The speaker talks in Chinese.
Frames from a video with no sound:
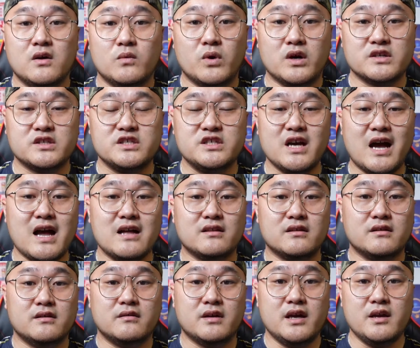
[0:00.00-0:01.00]
往下
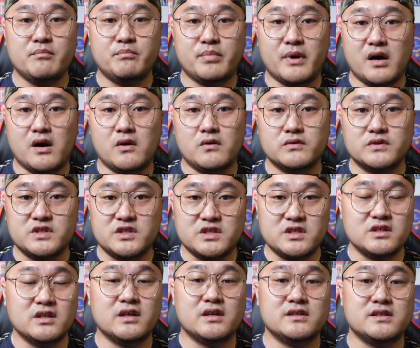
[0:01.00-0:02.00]
呢，哎，保
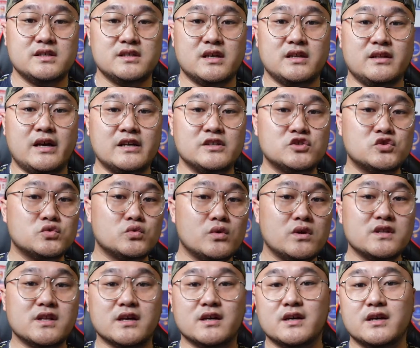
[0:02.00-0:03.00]
级呢，现在来
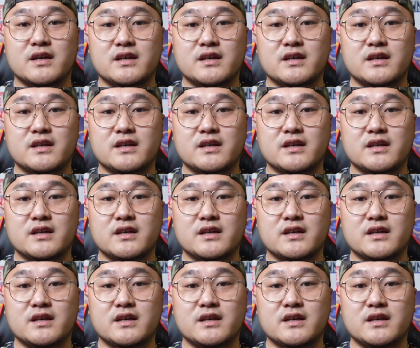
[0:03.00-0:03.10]
说呢，